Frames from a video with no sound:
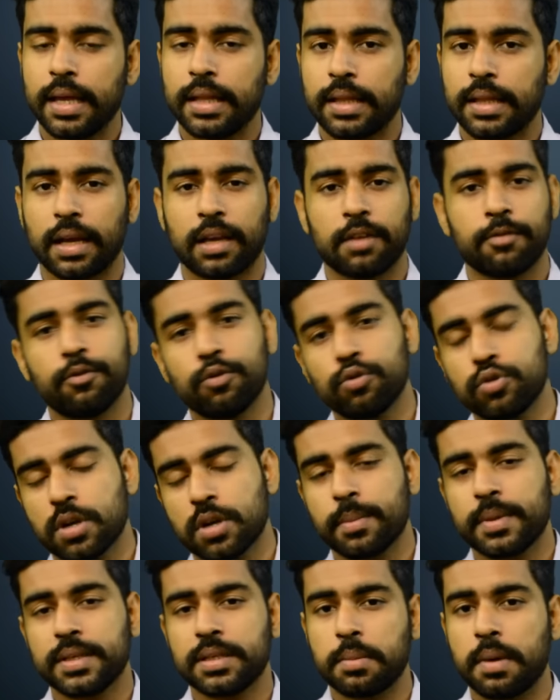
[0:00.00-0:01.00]
ताकि
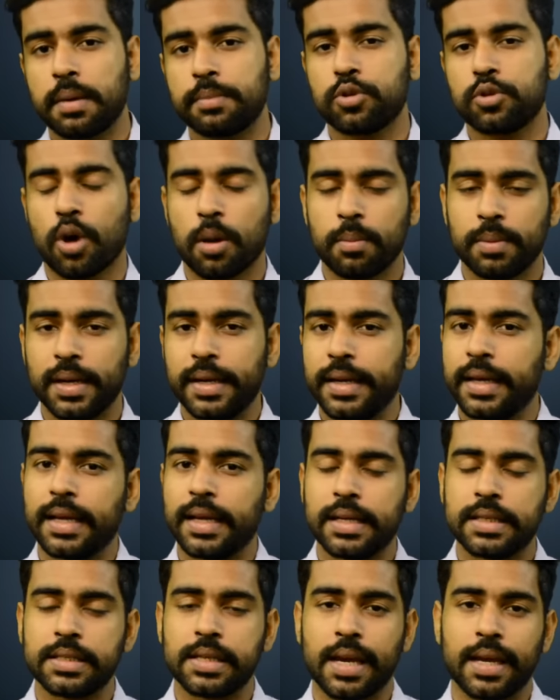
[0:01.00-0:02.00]
फ्यूचर में जब आप जॉब लेने के
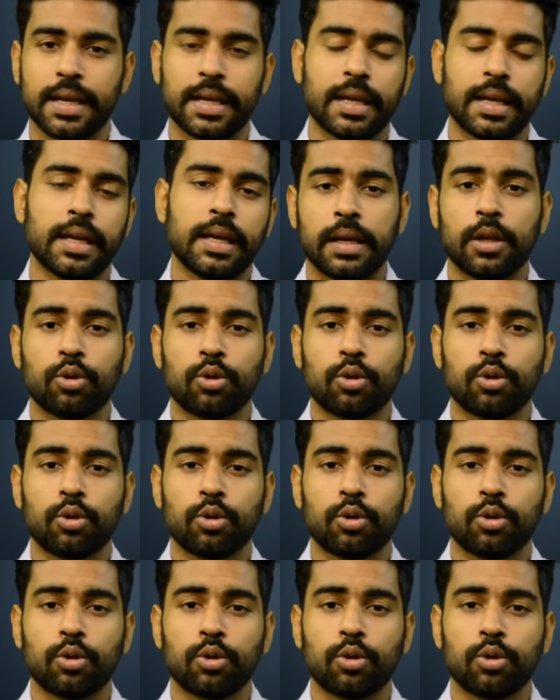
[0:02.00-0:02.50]
लिए जाएंगे